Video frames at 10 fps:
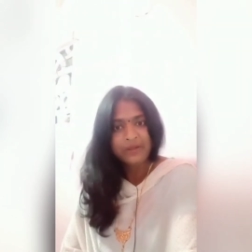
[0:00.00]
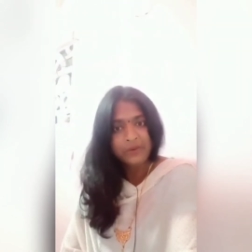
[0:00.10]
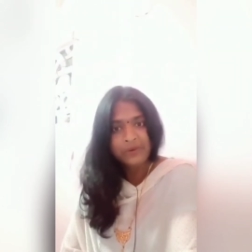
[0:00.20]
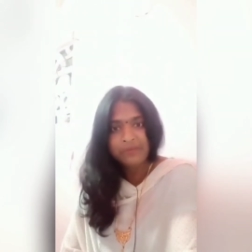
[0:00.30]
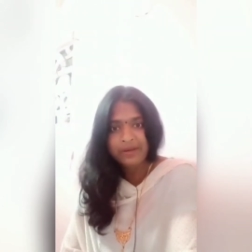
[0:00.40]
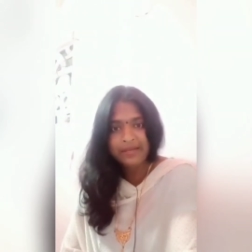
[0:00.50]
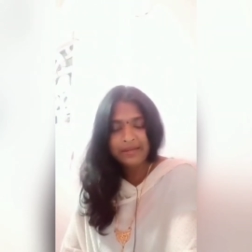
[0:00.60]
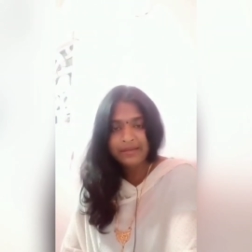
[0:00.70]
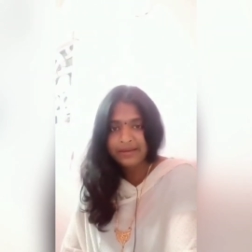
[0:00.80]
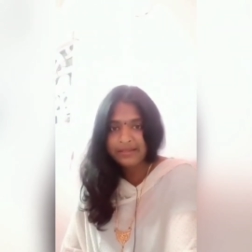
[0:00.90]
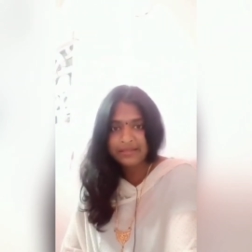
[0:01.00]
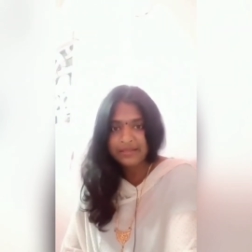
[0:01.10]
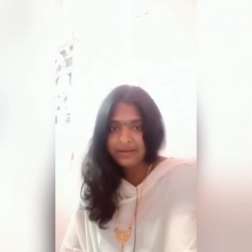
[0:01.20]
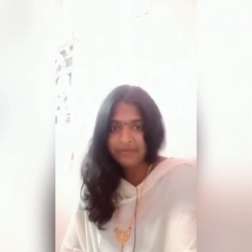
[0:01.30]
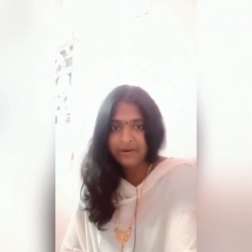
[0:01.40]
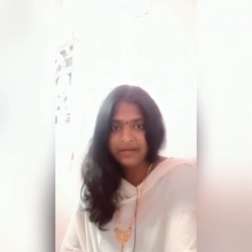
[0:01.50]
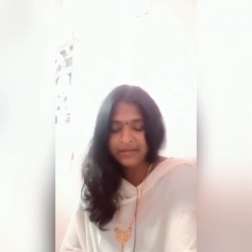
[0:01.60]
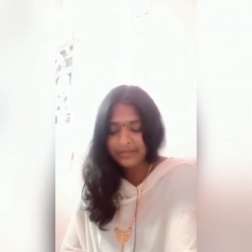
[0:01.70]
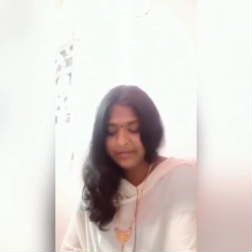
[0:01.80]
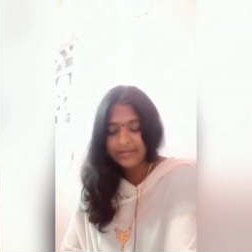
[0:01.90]
எவ்வளவு வழிகள் நிறைந்தது இல்லை
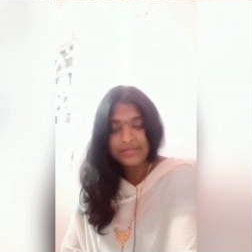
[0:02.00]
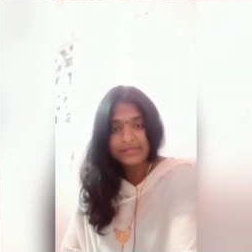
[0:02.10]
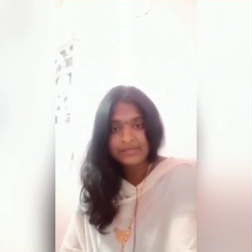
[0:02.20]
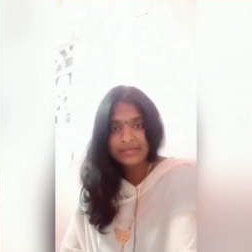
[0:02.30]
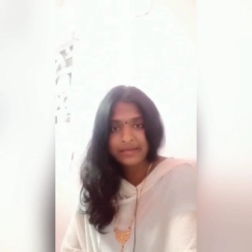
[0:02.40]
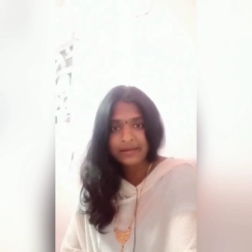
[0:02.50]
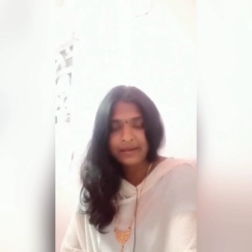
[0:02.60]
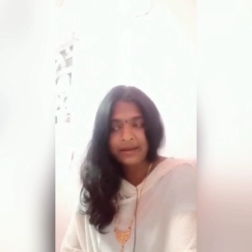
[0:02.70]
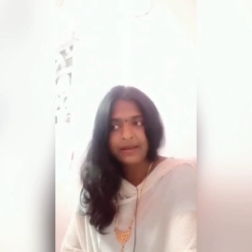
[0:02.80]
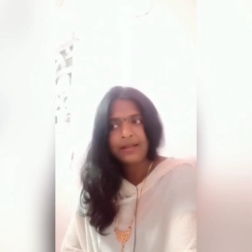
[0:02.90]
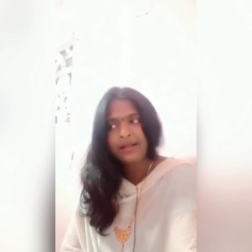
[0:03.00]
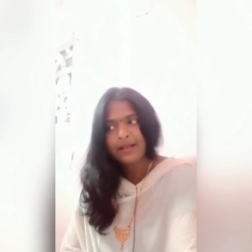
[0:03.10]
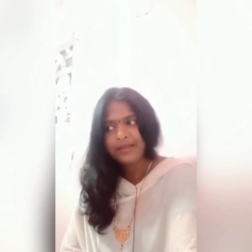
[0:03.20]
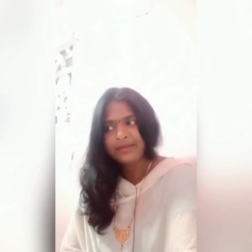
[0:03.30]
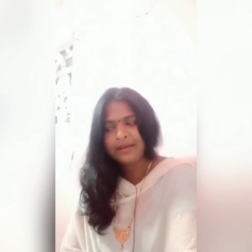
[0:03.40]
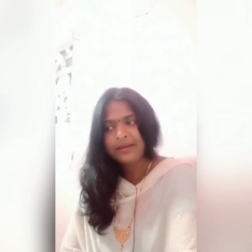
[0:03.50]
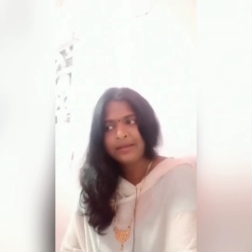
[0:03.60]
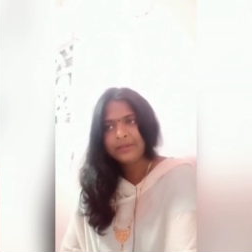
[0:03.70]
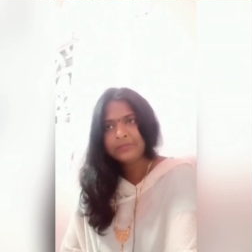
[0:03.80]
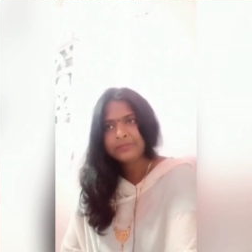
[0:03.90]
வாழ்க்கை சரிங்களா அதனால
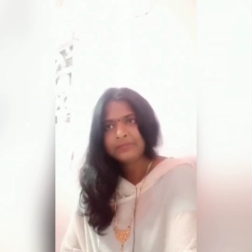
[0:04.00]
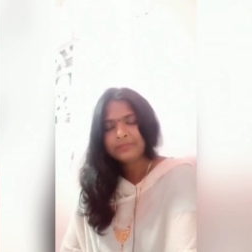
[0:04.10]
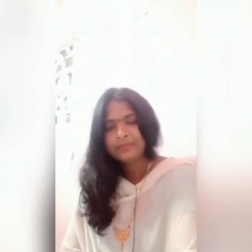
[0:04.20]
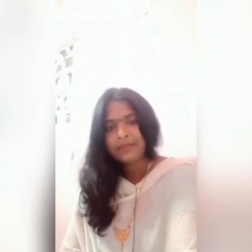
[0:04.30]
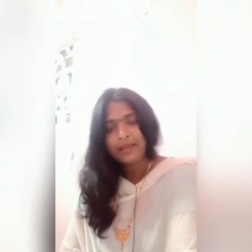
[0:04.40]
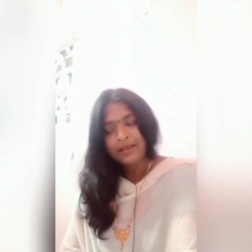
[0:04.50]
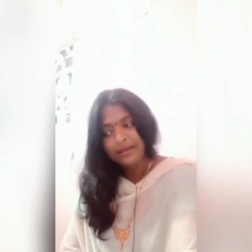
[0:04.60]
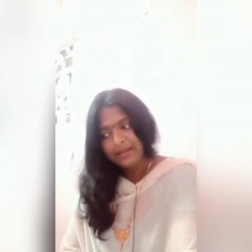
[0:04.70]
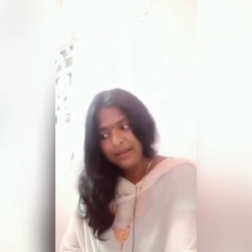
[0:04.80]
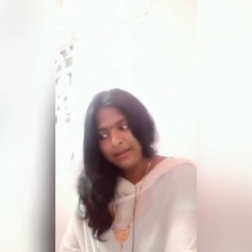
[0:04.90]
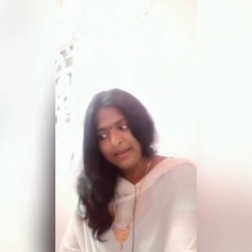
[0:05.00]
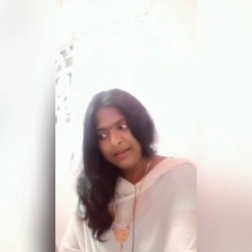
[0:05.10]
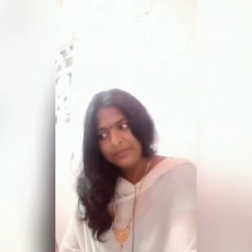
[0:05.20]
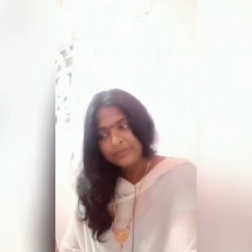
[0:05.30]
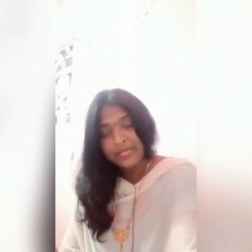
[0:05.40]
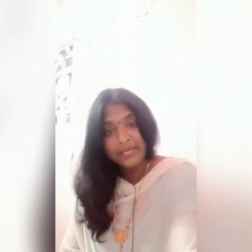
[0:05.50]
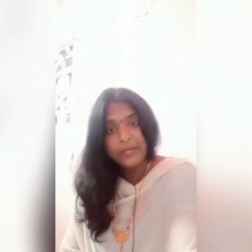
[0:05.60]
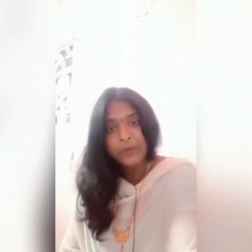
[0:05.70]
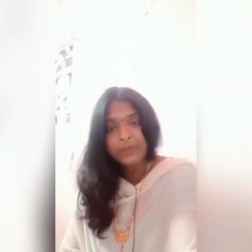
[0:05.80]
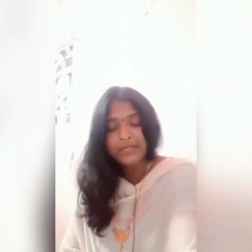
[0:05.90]
நிறையா
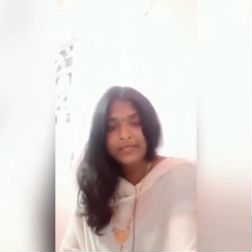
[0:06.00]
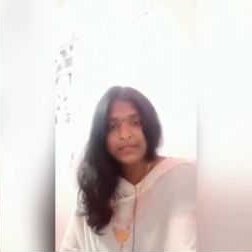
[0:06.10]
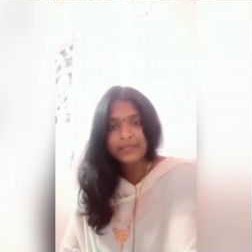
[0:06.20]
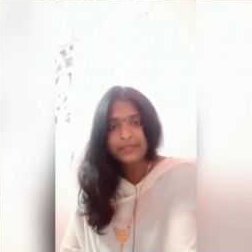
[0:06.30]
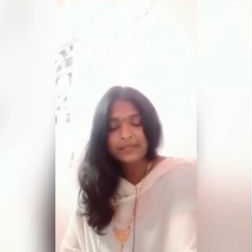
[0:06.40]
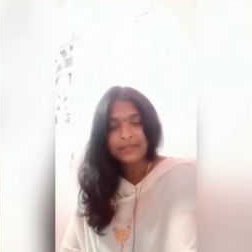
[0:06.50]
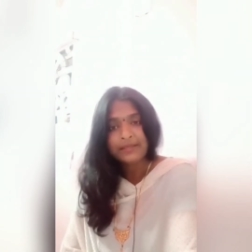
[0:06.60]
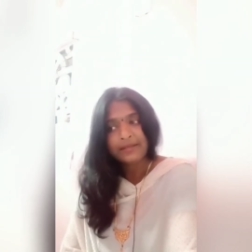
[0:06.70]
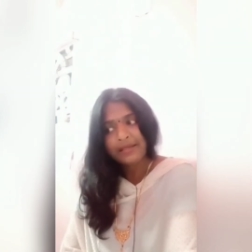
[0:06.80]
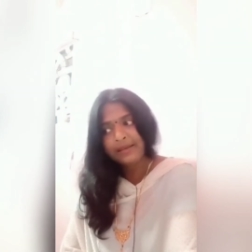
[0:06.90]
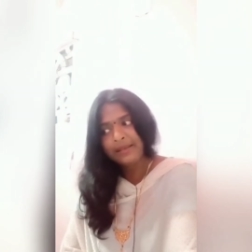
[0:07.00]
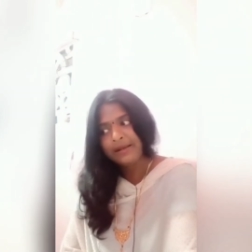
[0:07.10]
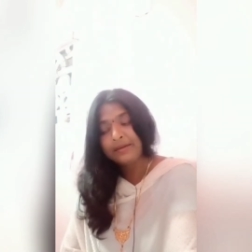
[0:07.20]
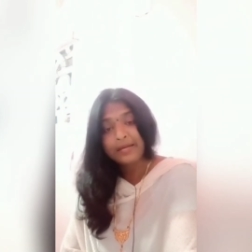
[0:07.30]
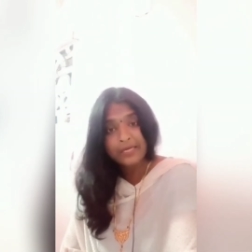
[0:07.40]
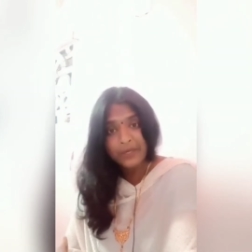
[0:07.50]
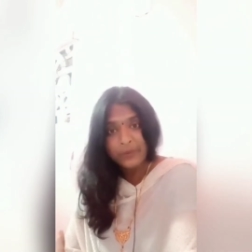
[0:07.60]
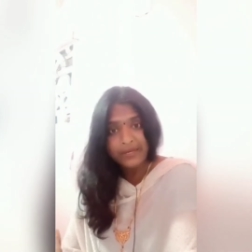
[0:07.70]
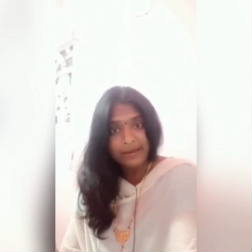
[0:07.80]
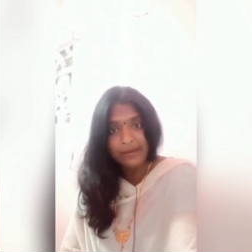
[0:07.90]
நரிகளும் இருக்கு நிறையா
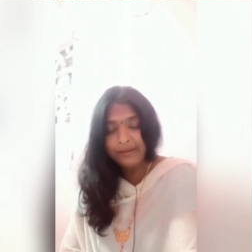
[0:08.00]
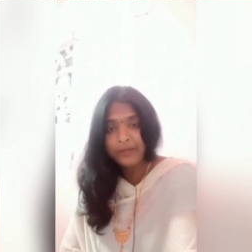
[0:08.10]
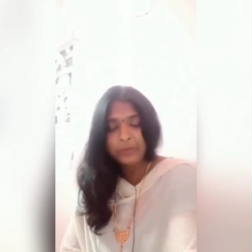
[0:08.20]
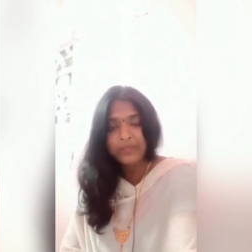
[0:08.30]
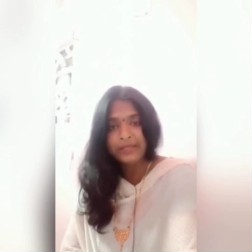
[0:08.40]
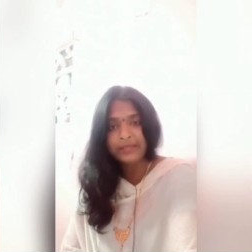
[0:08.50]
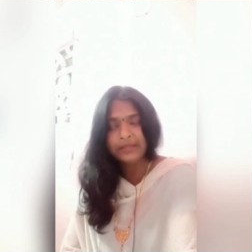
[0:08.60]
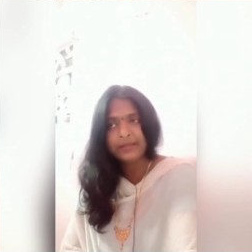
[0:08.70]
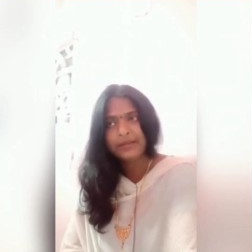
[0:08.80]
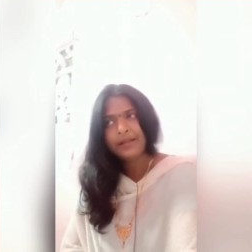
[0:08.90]
நன்றியுள்ள நாய்களும் இருக்கு